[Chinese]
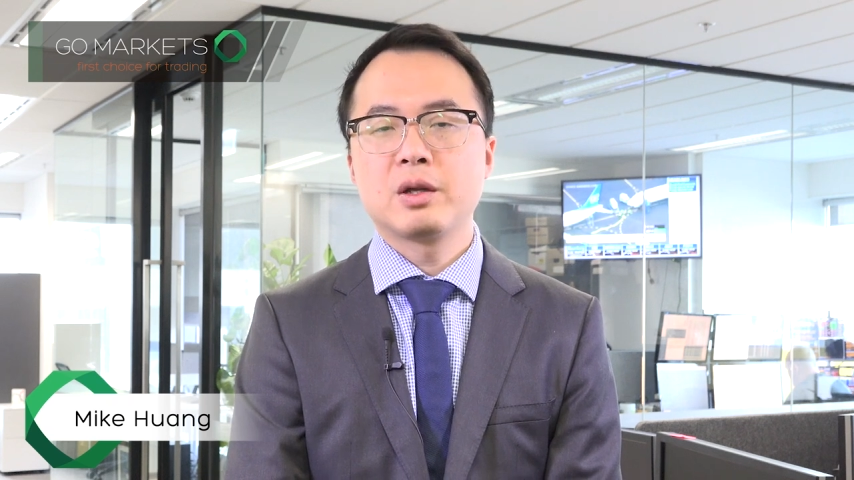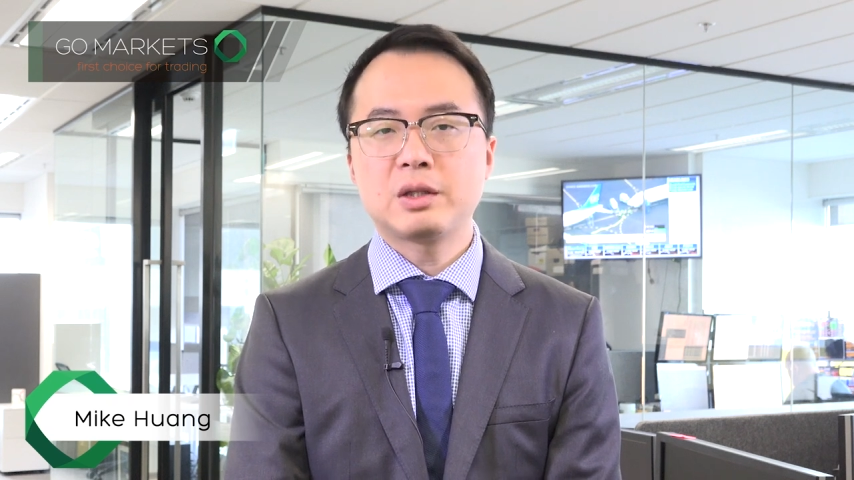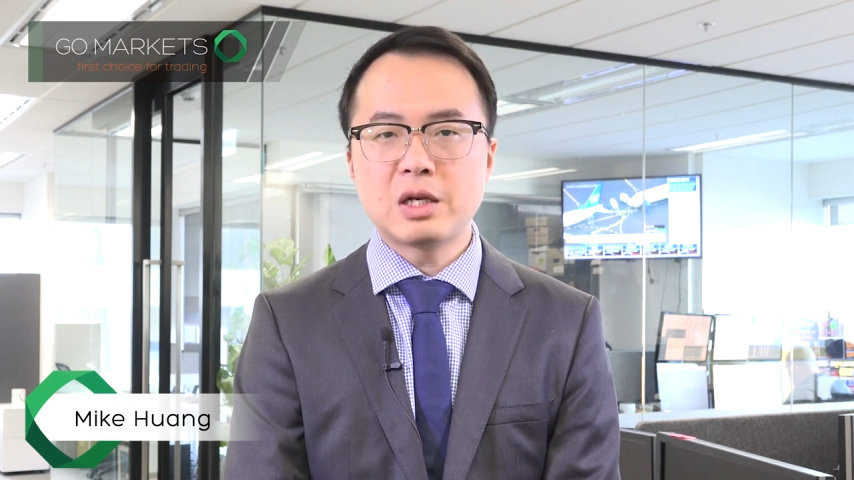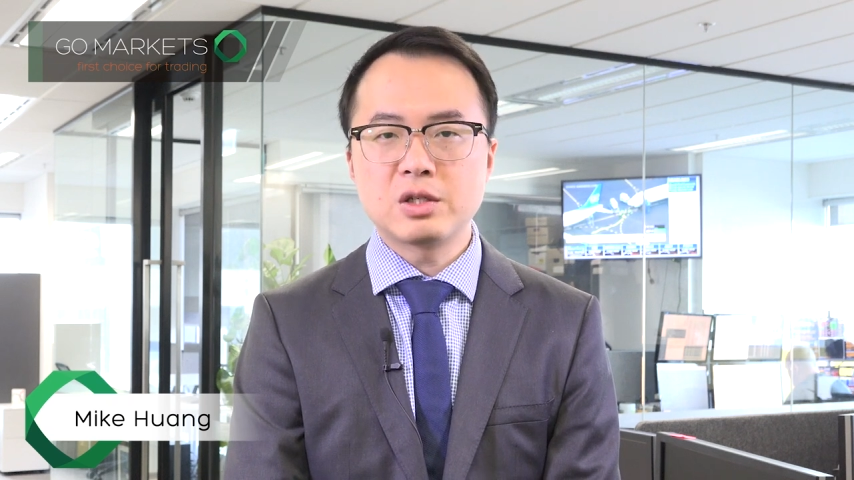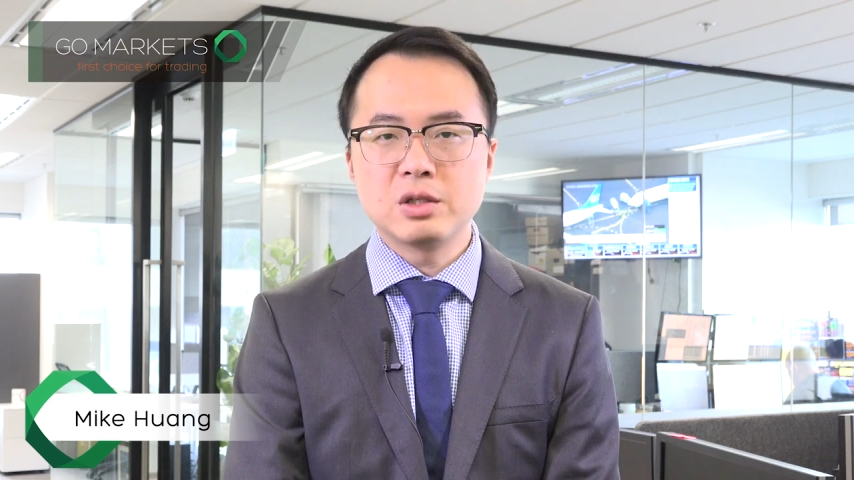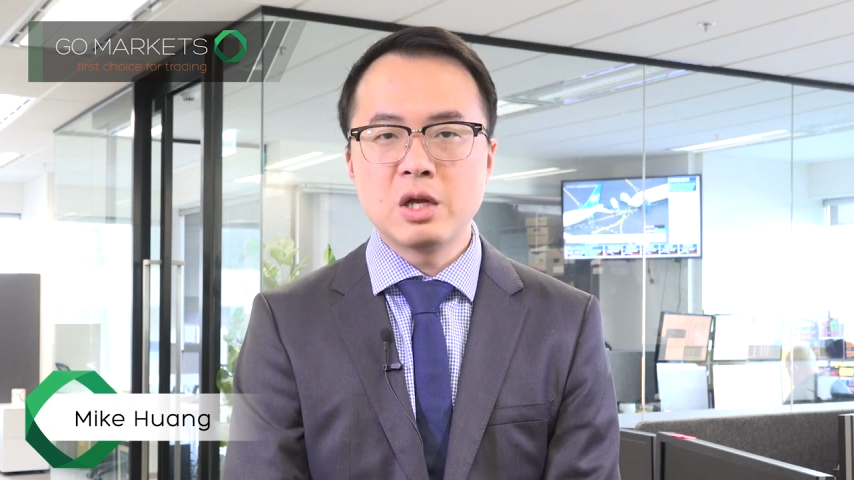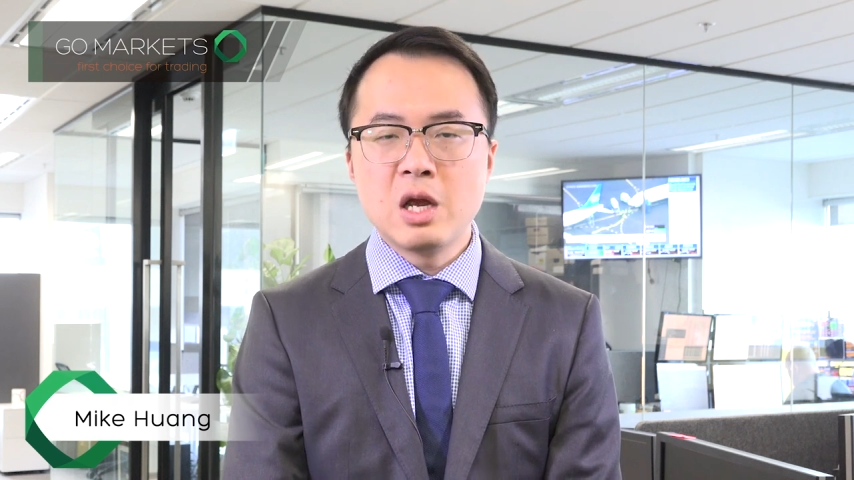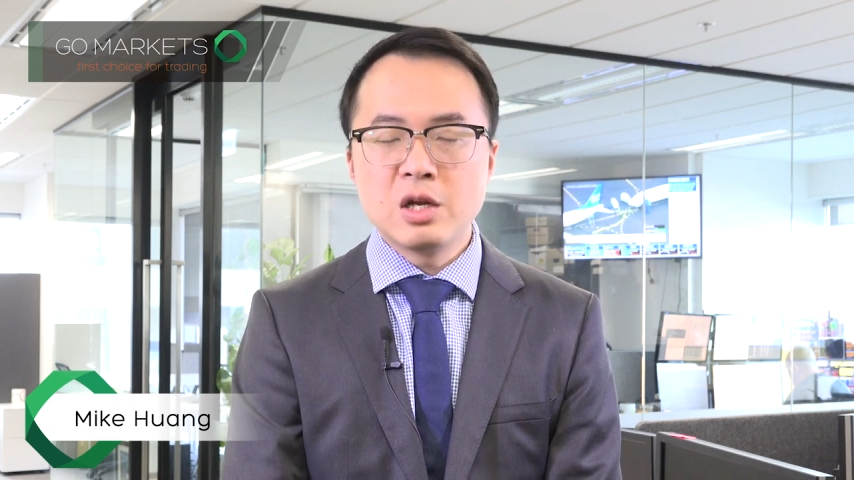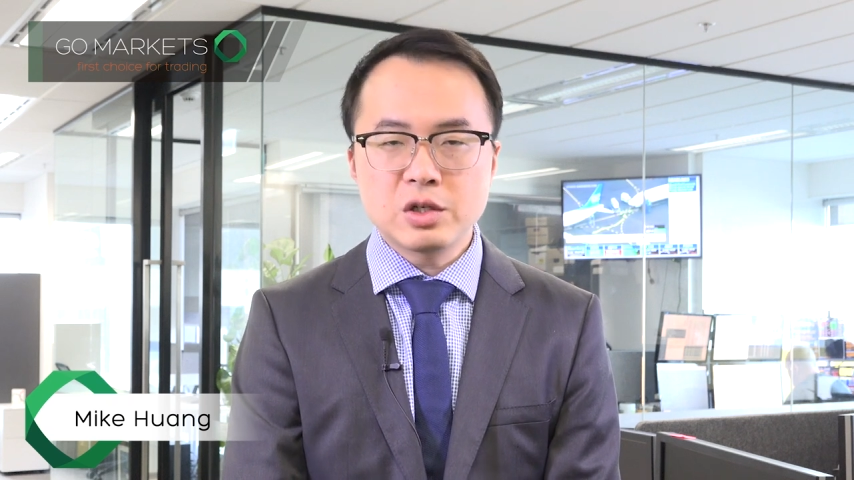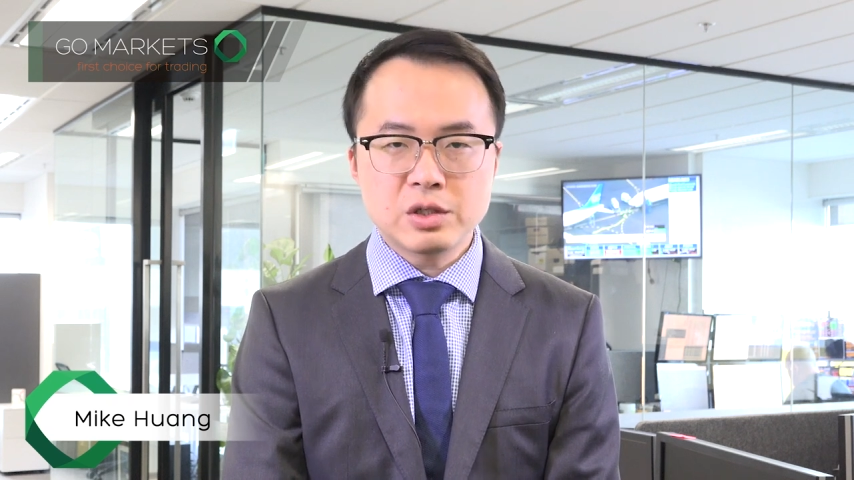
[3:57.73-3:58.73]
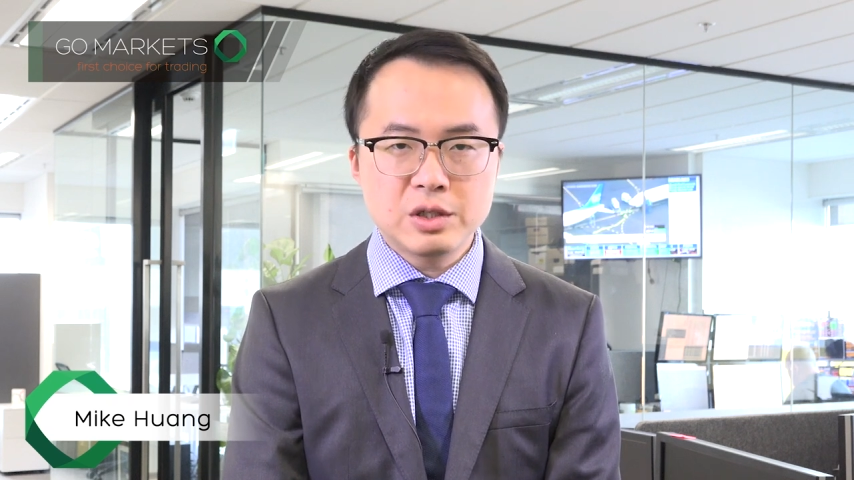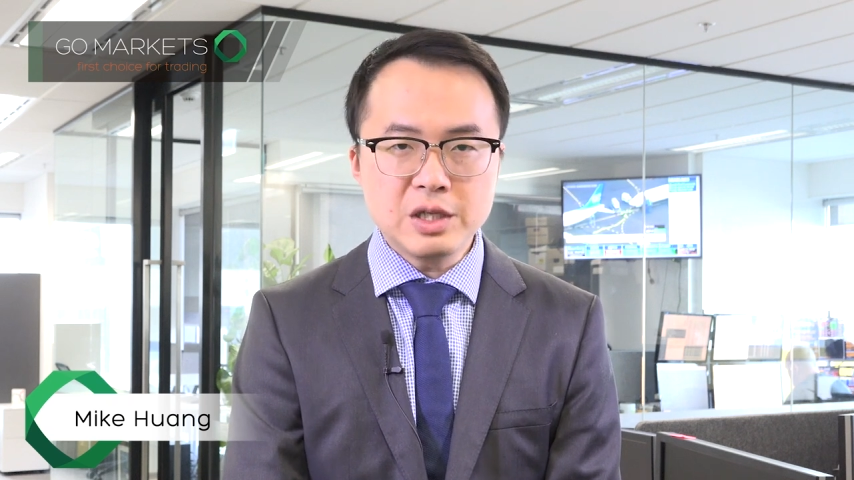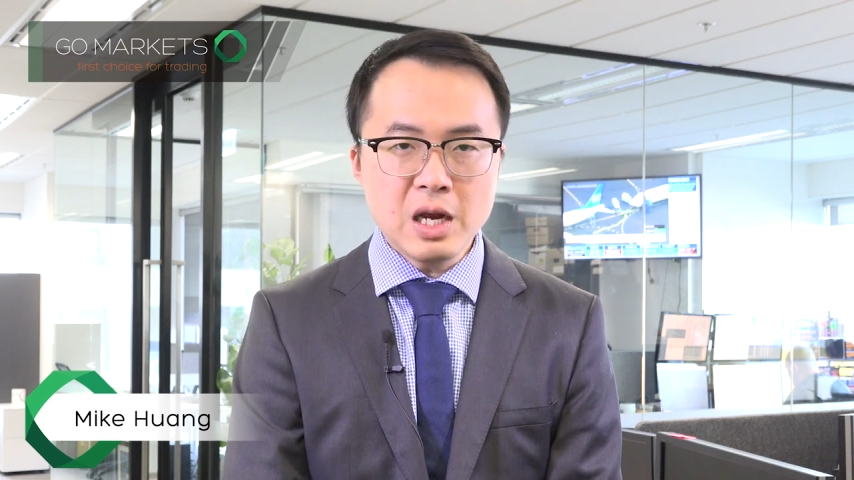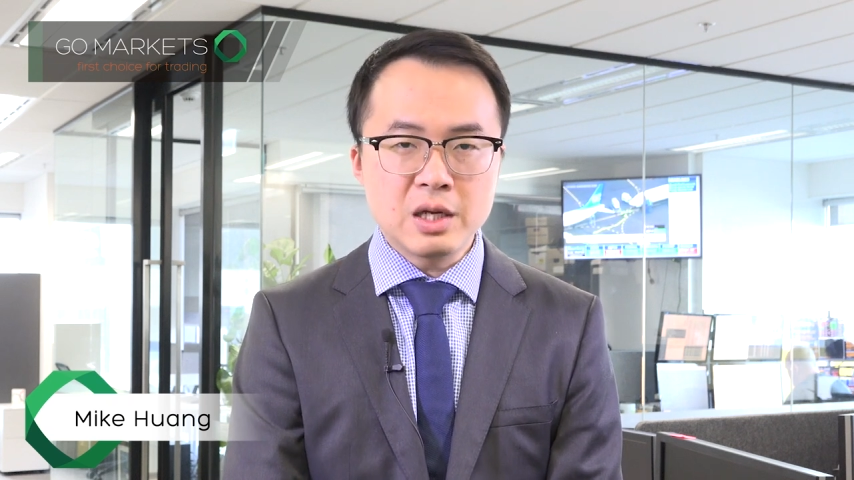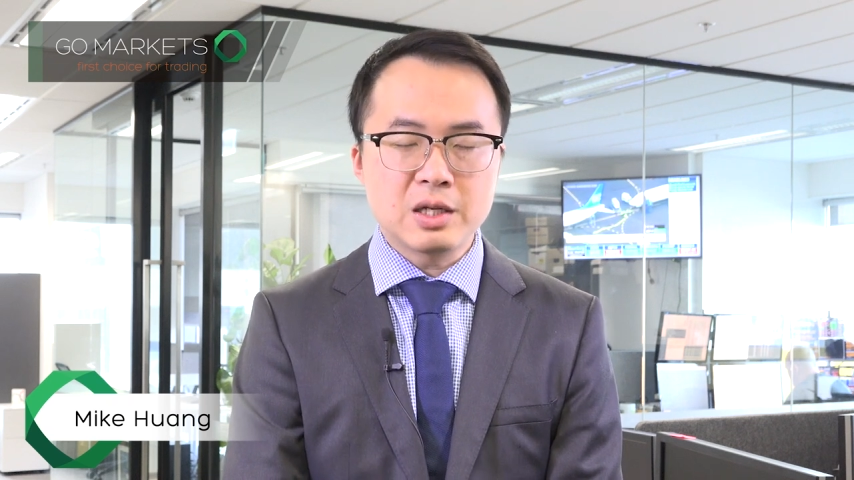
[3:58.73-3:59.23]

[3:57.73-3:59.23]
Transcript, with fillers: 但是这是建